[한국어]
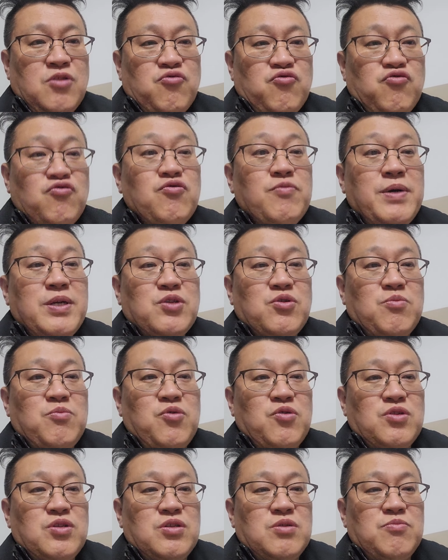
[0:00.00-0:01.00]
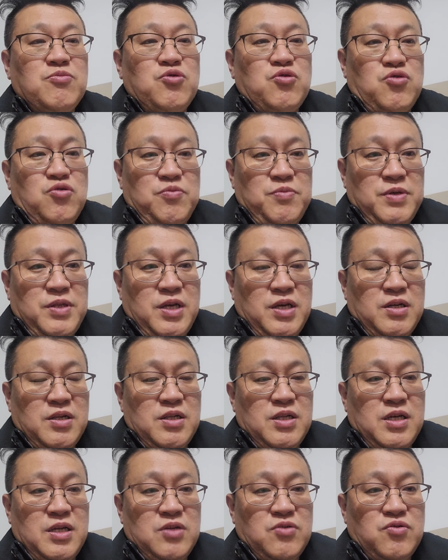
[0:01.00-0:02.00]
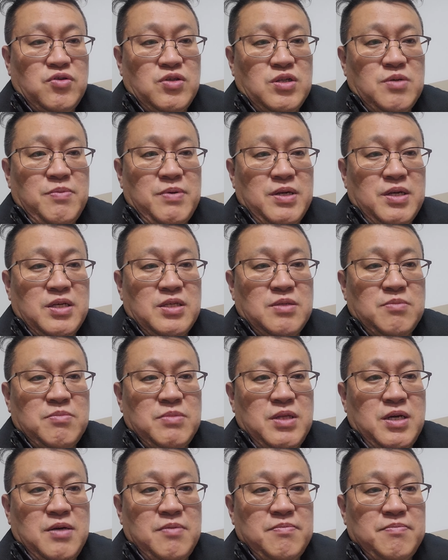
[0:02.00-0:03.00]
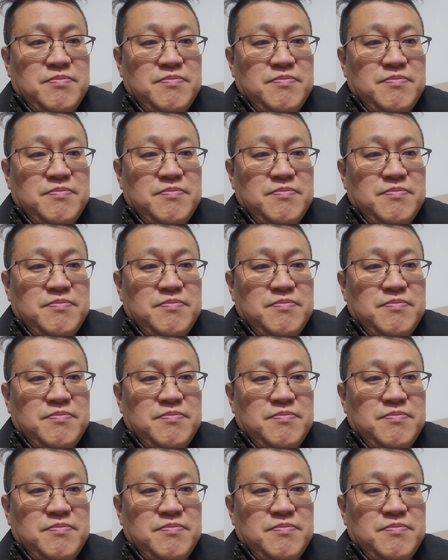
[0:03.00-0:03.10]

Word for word: 궁금한 종목 있으면 유튜브에 댓글 달아주시기 바라겠습니다.